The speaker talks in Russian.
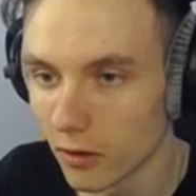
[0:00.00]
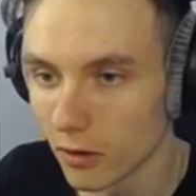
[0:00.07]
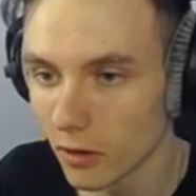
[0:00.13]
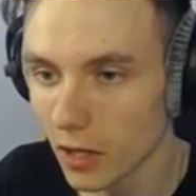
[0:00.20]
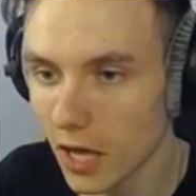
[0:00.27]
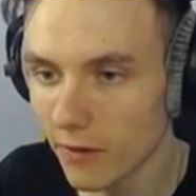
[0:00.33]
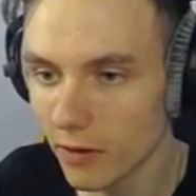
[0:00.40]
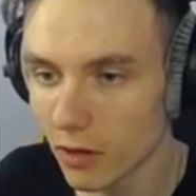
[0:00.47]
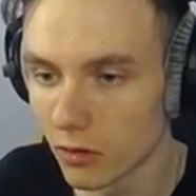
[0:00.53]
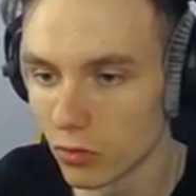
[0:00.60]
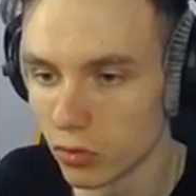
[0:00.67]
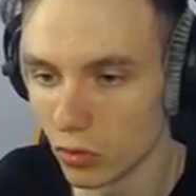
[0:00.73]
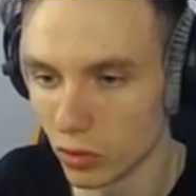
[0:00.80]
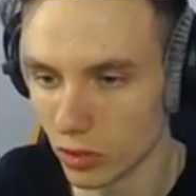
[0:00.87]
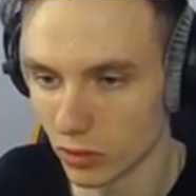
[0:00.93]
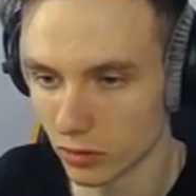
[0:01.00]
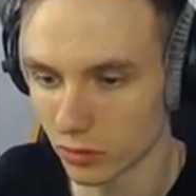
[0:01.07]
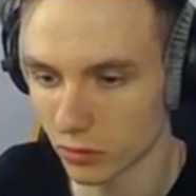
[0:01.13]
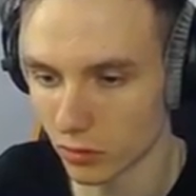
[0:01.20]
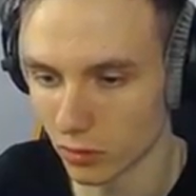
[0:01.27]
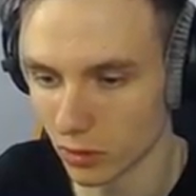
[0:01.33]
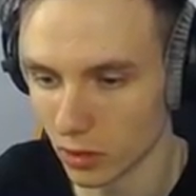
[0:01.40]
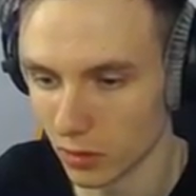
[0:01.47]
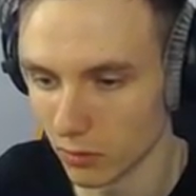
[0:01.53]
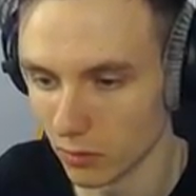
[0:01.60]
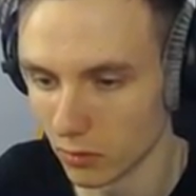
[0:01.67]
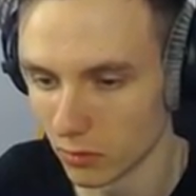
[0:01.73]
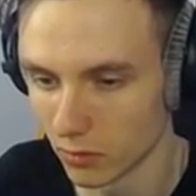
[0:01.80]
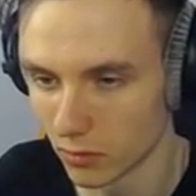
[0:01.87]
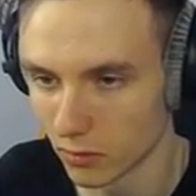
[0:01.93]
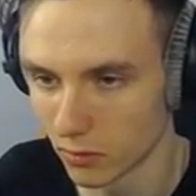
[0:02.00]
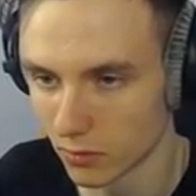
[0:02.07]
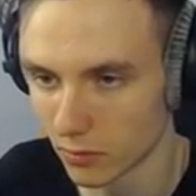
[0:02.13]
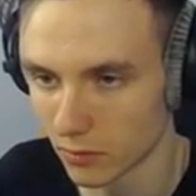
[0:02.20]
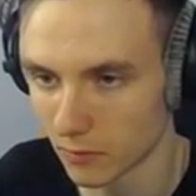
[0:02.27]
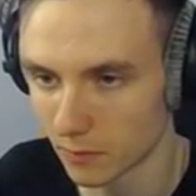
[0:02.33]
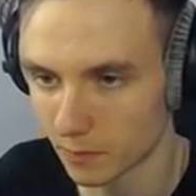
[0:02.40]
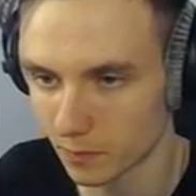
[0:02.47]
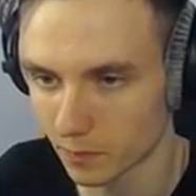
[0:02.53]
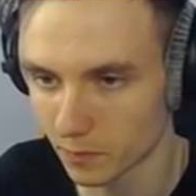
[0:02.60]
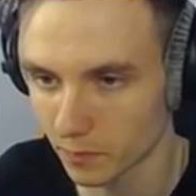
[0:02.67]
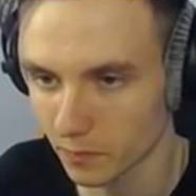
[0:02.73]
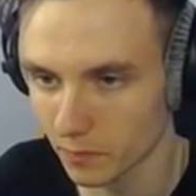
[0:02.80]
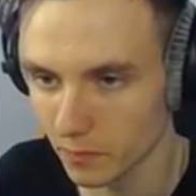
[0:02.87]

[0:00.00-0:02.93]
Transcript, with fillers: Лава! Фух, я застрял. О, боже мой. Так, сейчас, сейчас.